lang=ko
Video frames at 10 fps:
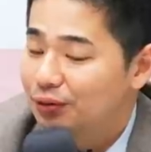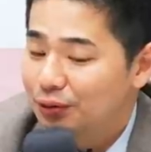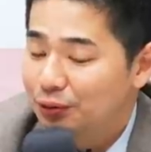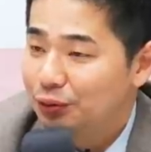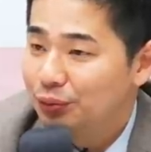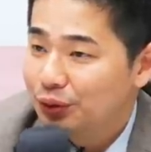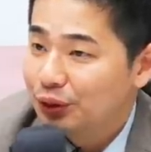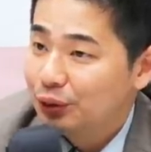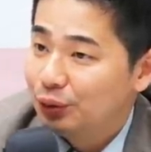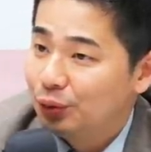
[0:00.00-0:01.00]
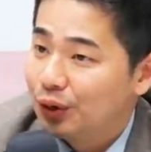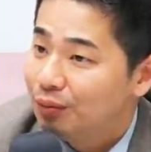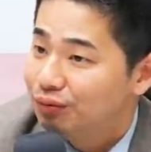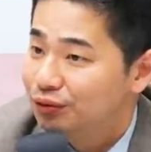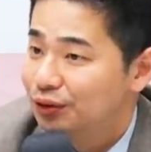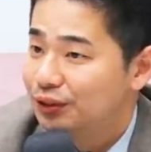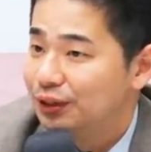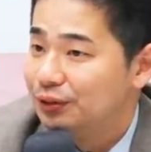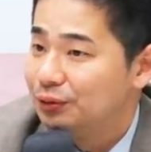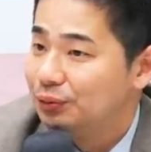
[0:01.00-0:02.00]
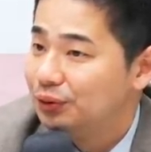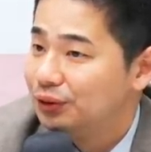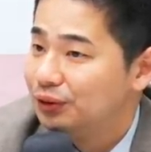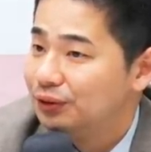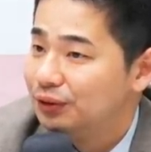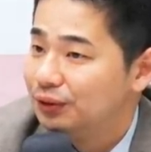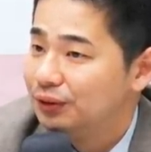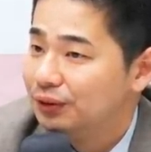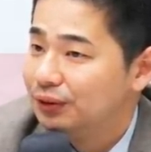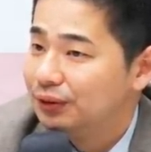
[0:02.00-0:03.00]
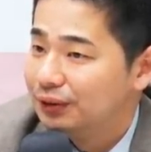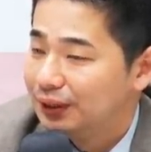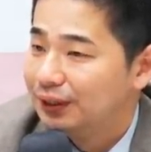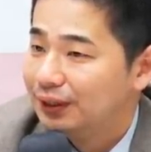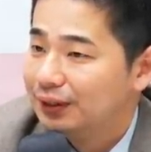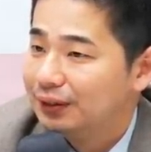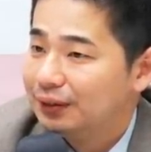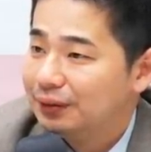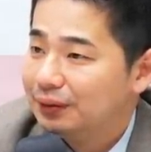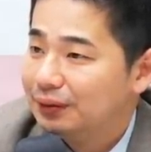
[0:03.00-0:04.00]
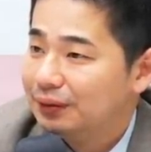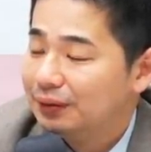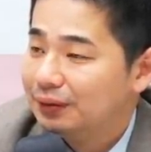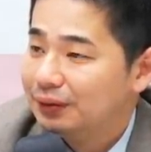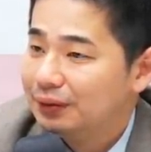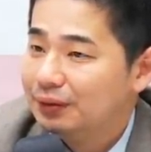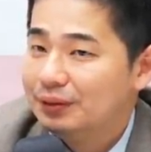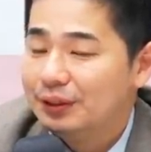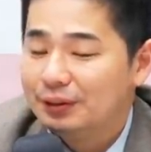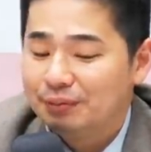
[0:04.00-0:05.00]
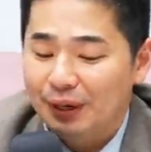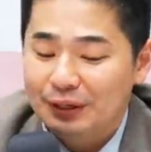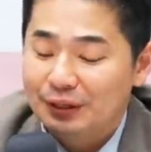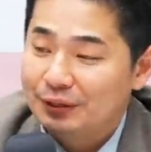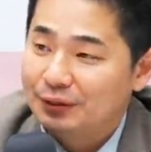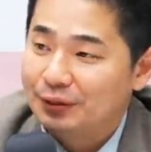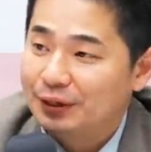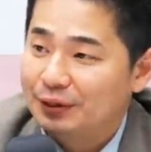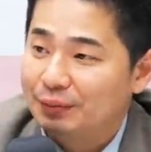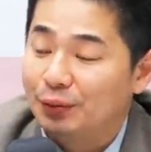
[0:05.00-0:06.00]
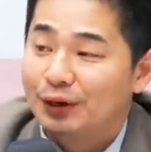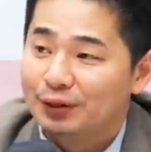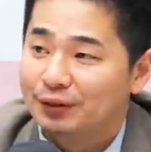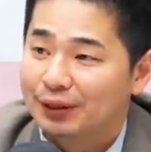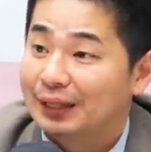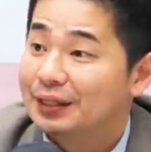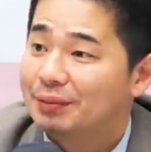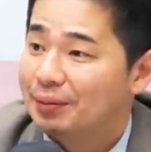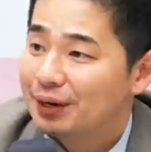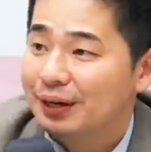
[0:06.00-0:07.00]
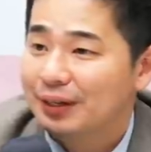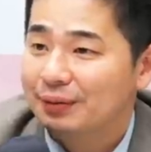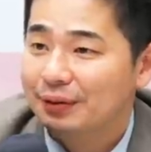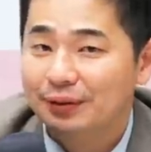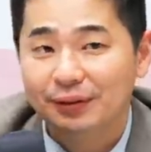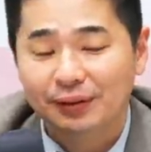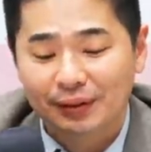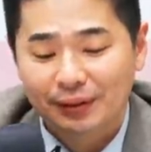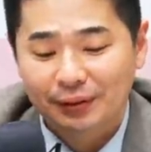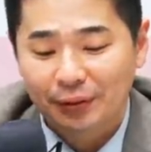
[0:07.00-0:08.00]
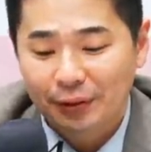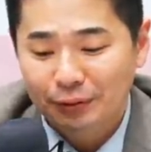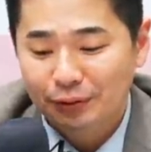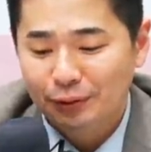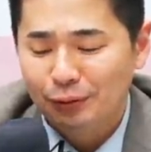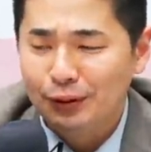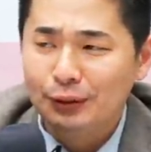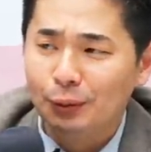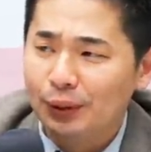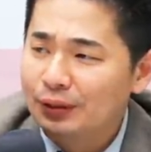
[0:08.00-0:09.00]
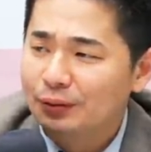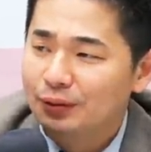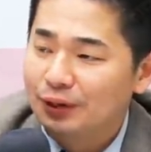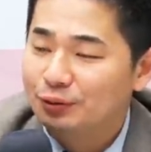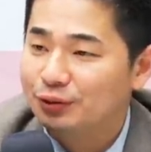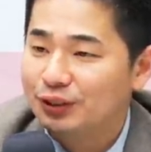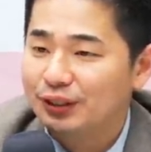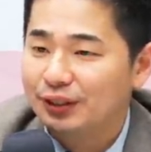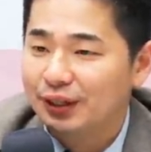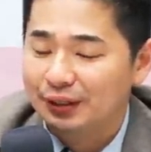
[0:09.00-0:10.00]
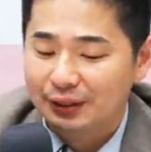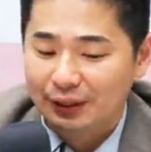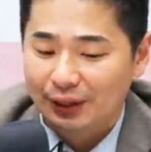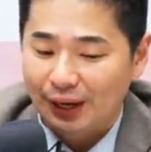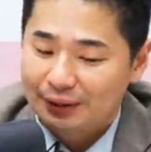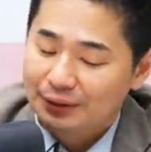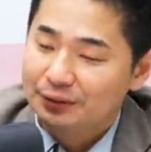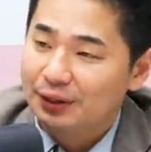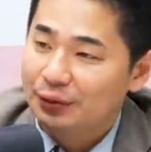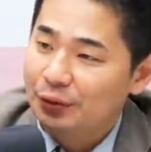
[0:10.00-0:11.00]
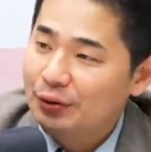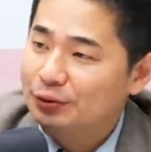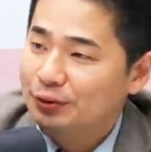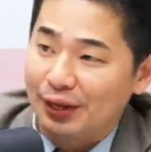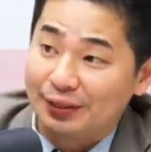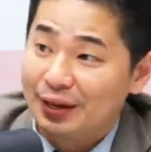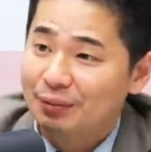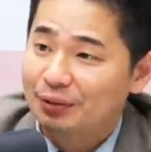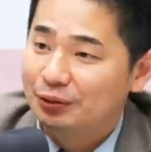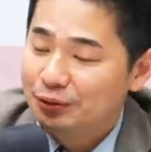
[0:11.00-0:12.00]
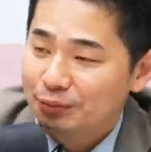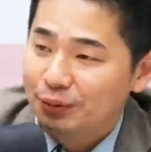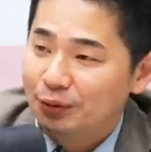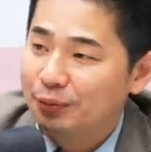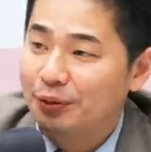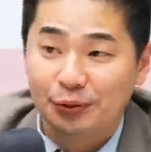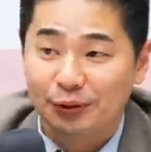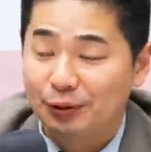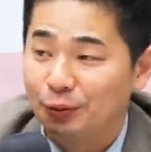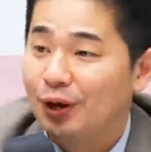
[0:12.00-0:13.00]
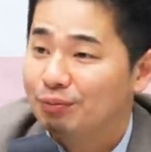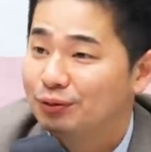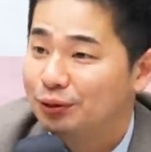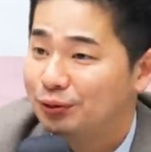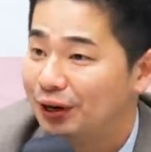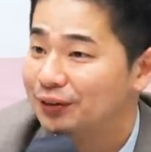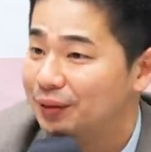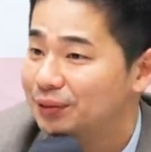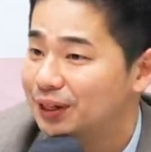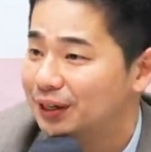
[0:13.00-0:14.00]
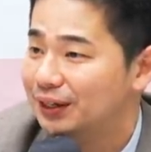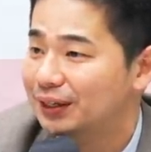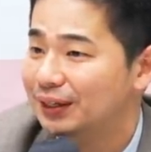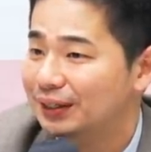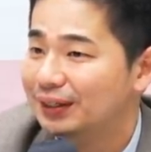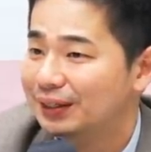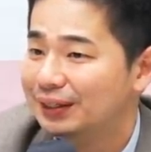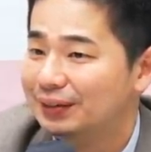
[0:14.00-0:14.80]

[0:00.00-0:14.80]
튀는 종목이 노란풍선이라는 종목이거든요. 음. 예. 그럼 이제 만약에 저희가 이제 뭔가 이제 단기 매매를 한다면은 네네네. 여행주는 원래 오래 들고 가는 주식인데 아 그래도 내가 여행주로 단타 한번 치고 싶어 그러면 노란 풍선으로 하긴 합니다. 아, 네. 그